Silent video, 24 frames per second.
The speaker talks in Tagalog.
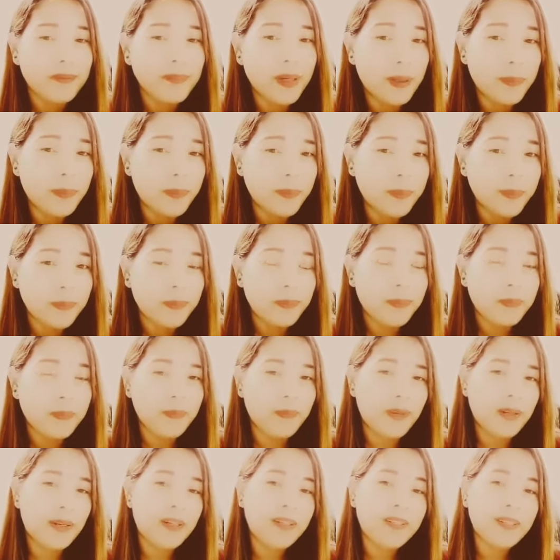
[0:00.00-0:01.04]
may
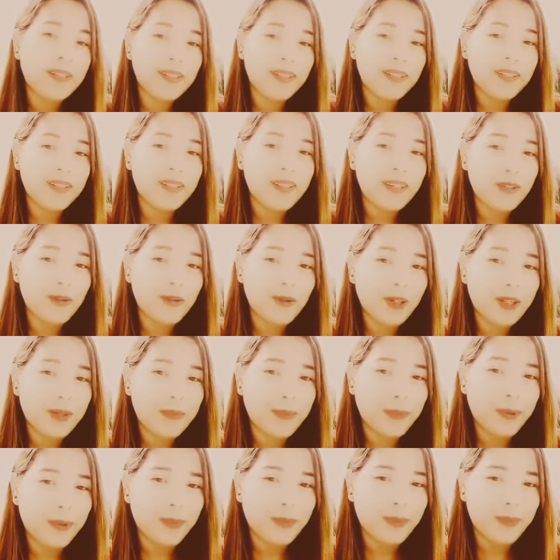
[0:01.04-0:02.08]
maititinda nyo rin
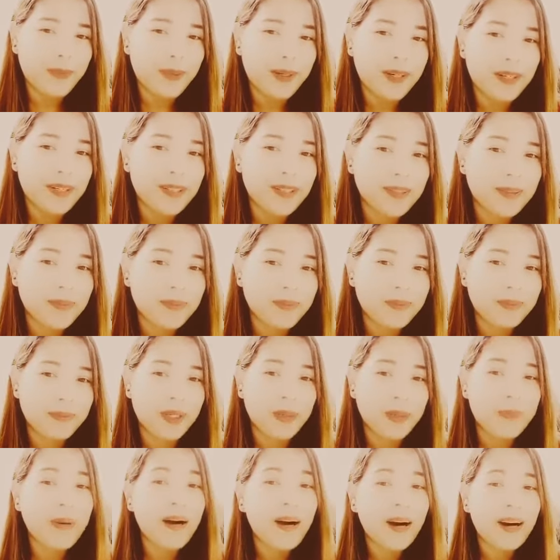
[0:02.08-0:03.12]
po para sa
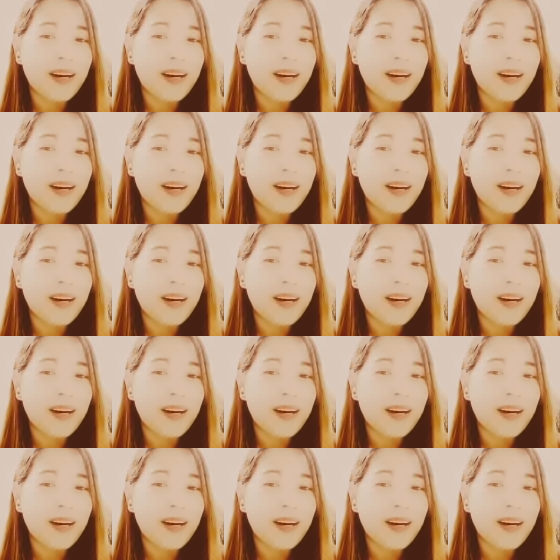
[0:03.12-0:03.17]
ay pang